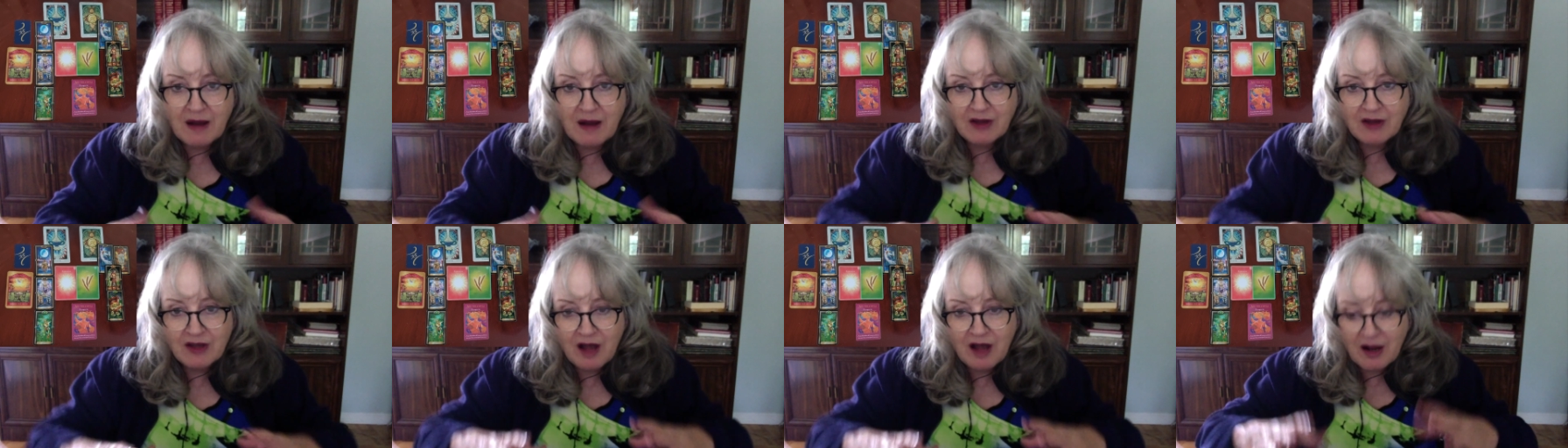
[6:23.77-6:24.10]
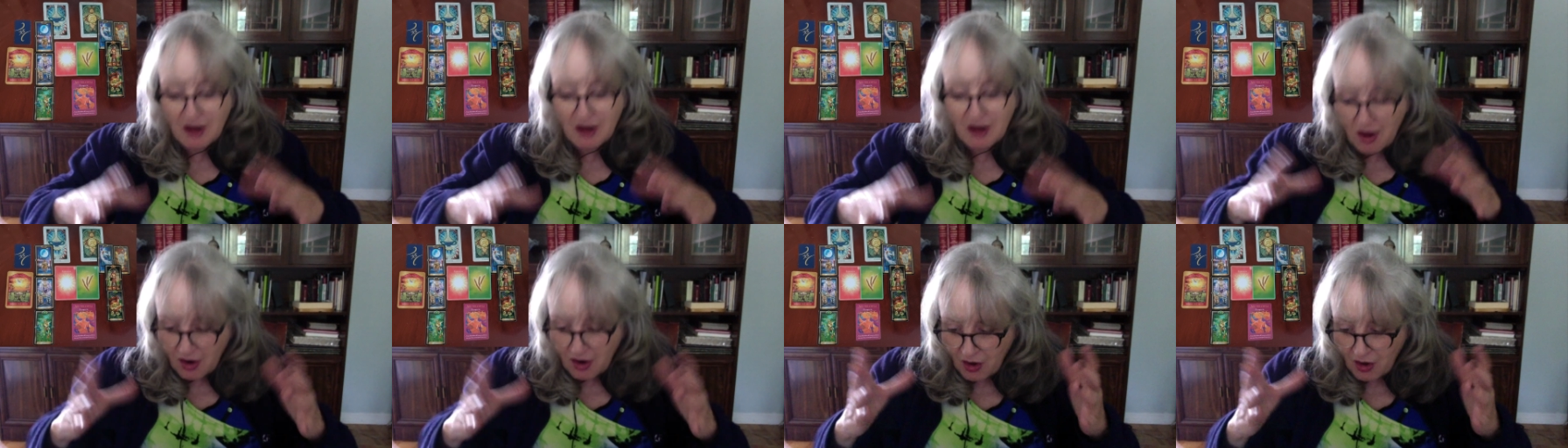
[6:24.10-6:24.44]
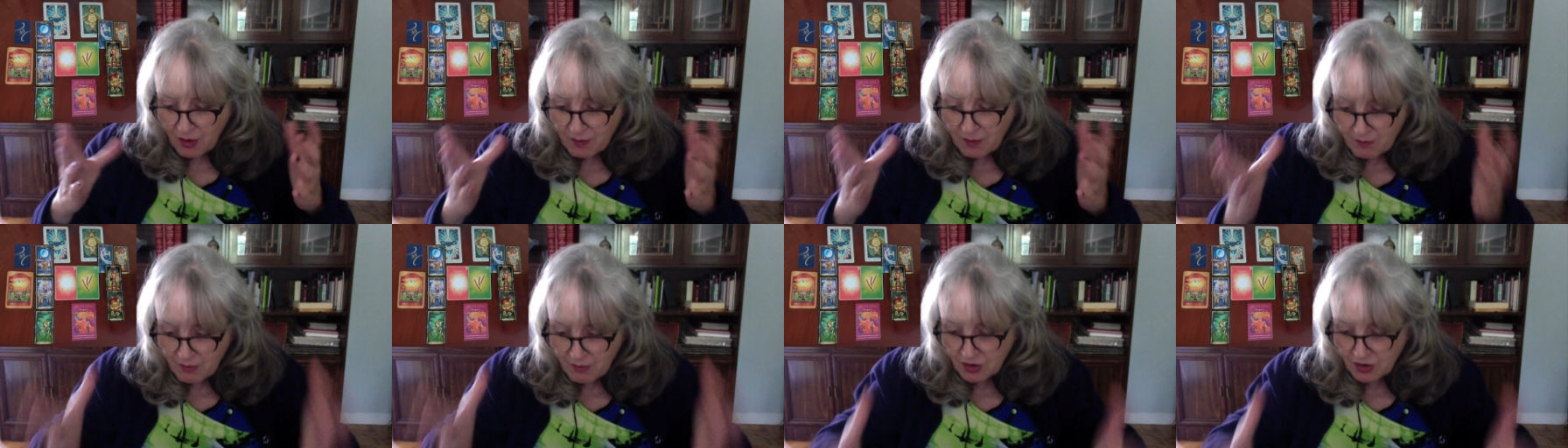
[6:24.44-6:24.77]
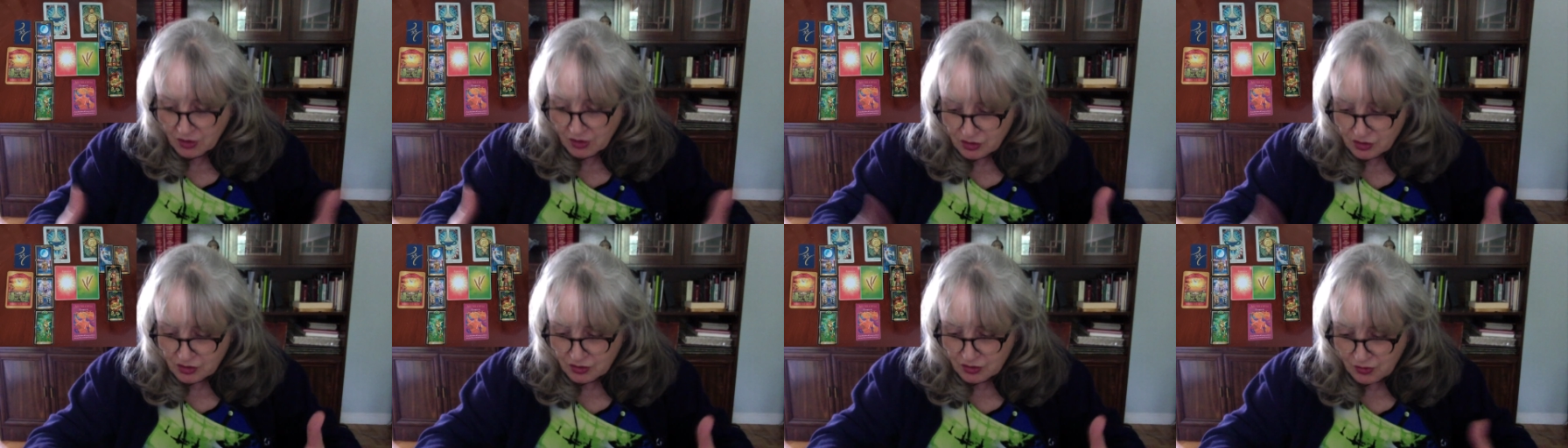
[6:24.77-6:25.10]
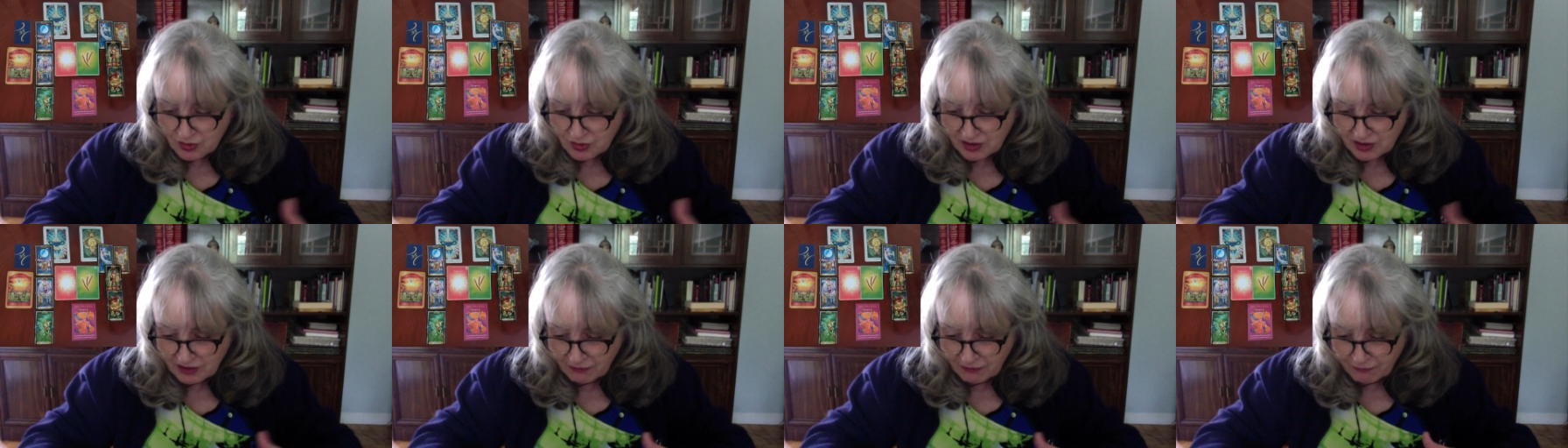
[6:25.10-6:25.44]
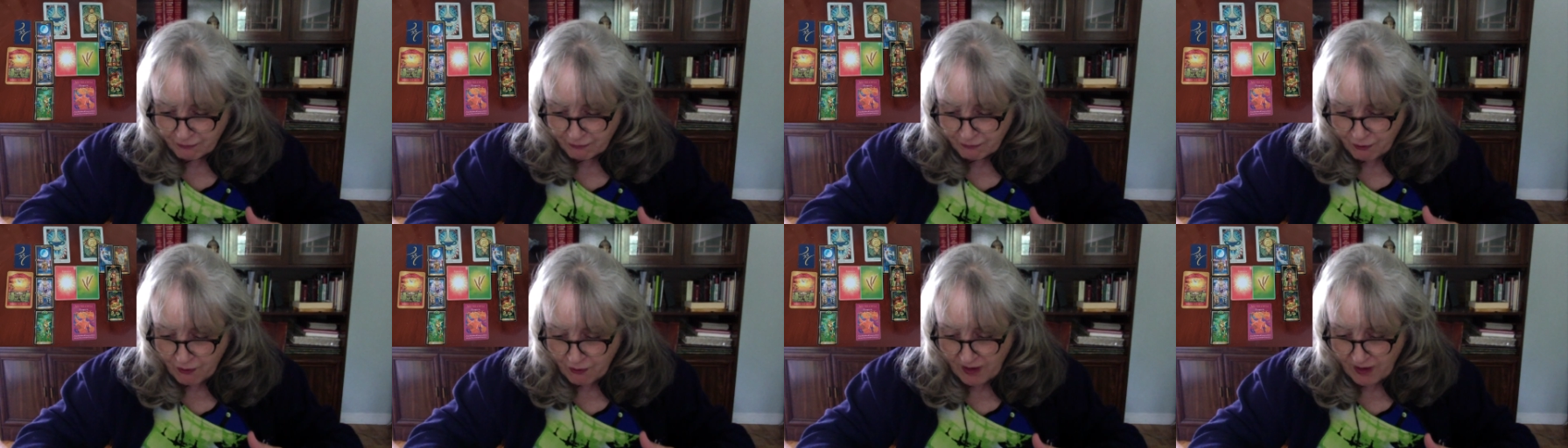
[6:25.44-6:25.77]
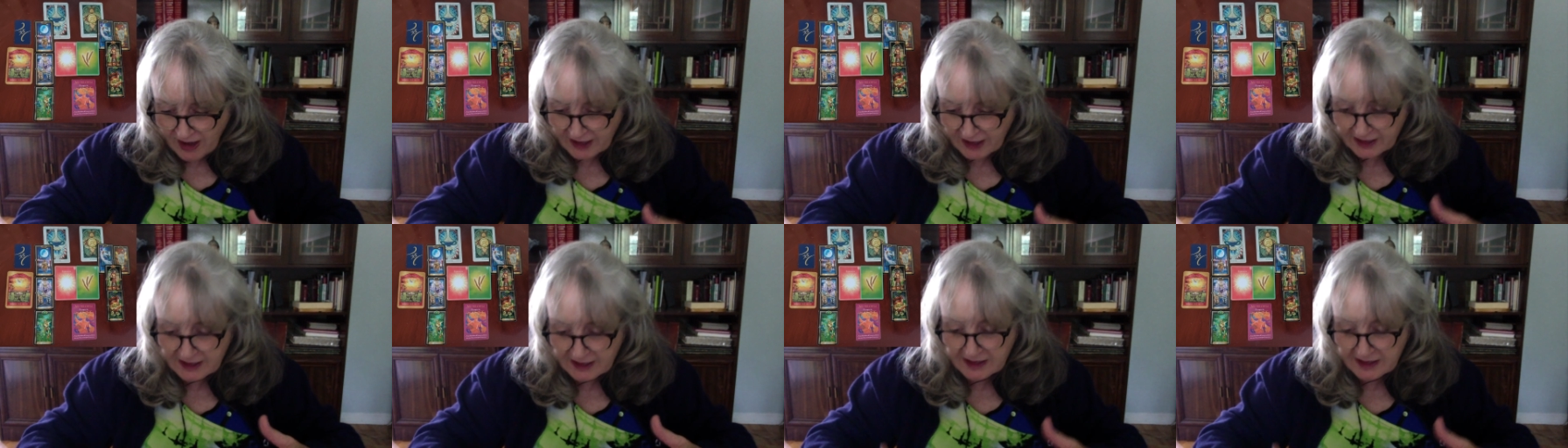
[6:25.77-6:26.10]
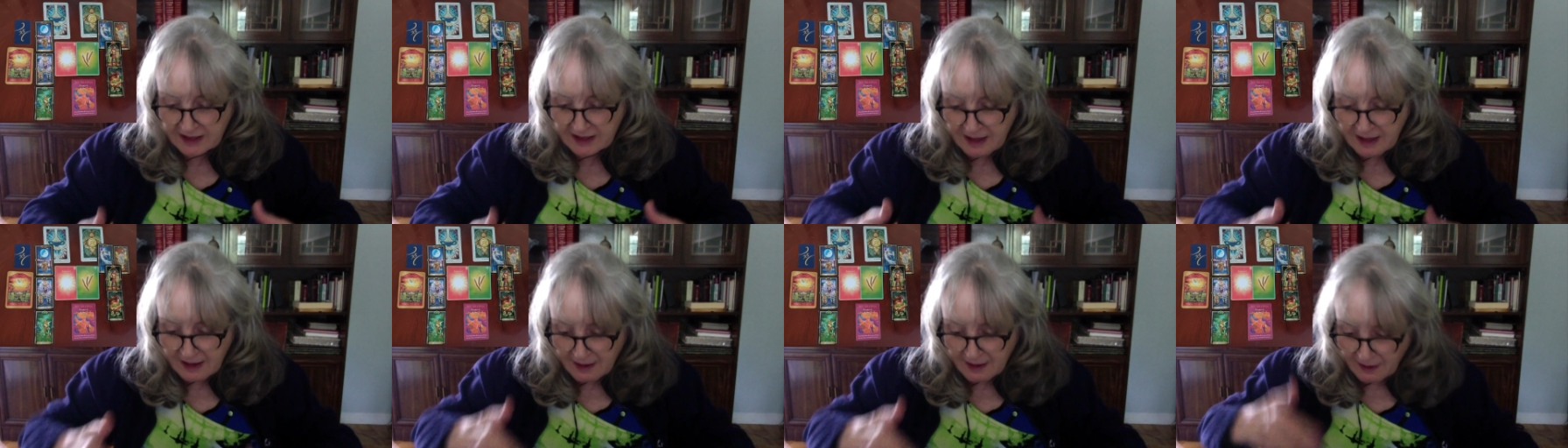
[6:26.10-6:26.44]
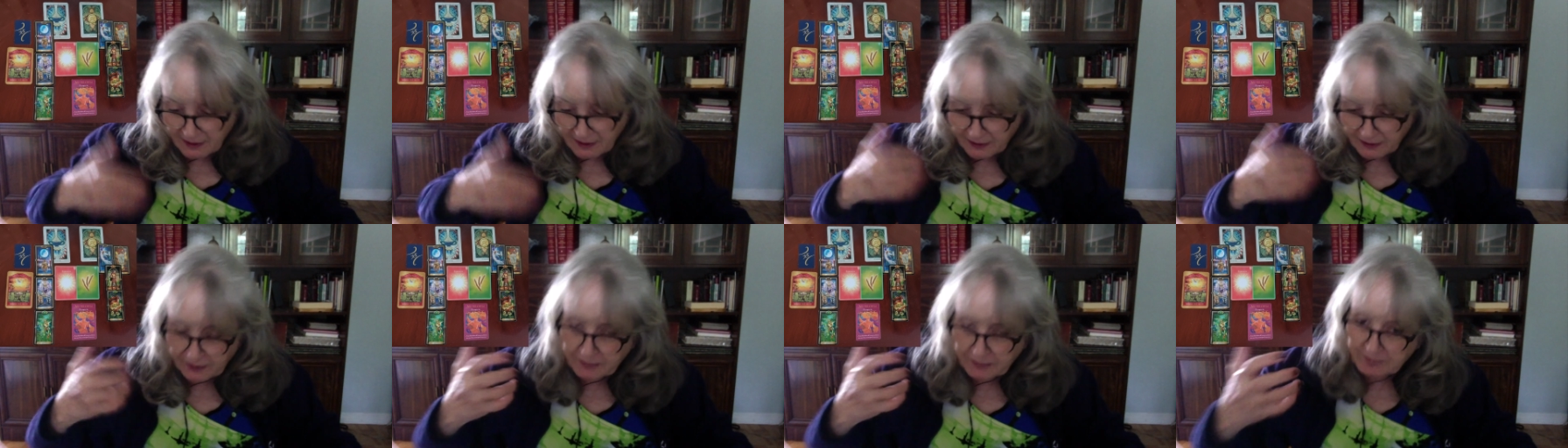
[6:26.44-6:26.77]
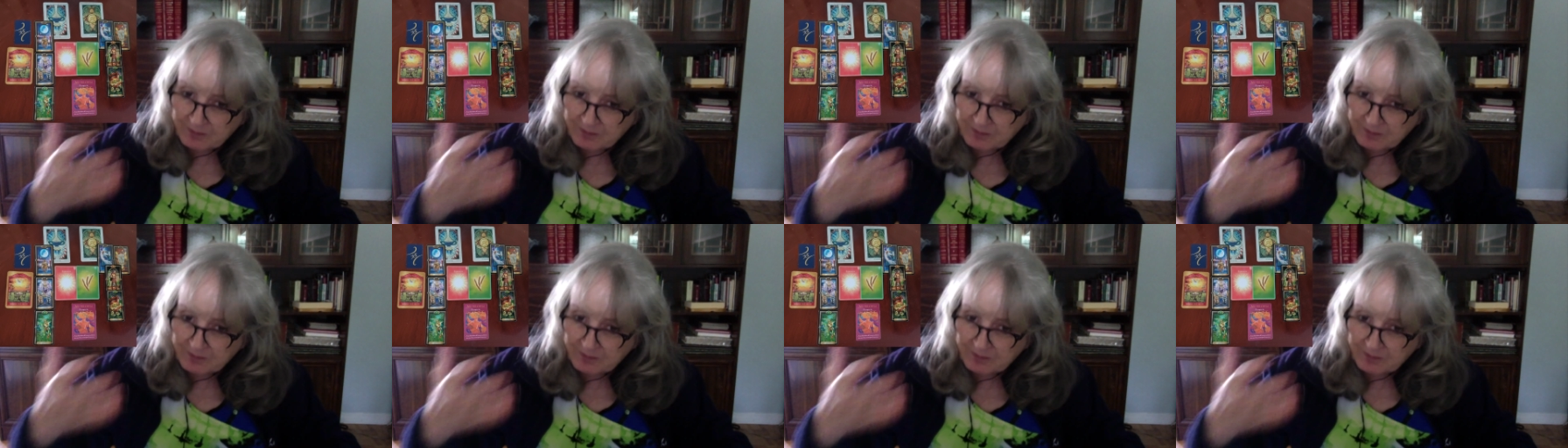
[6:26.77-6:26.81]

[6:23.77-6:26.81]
y a encore un morceau qu'il faut aller euh,